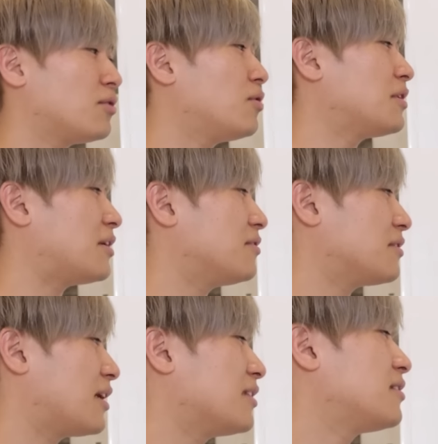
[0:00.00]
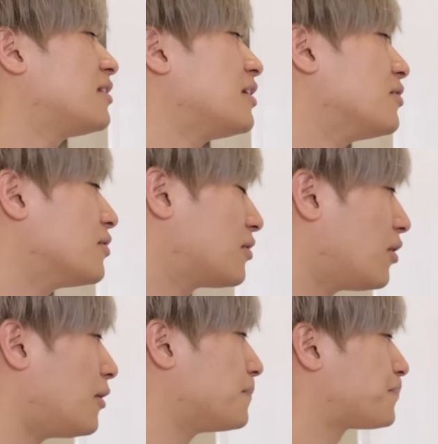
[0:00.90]
どうなるんかっていう
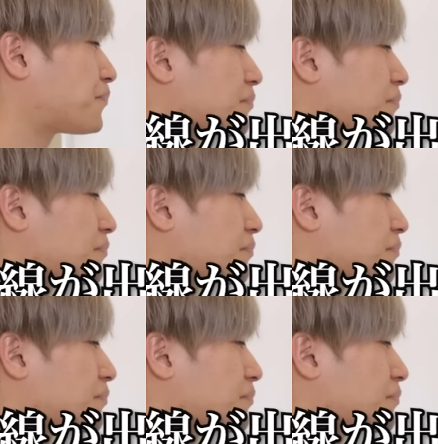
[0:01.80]
と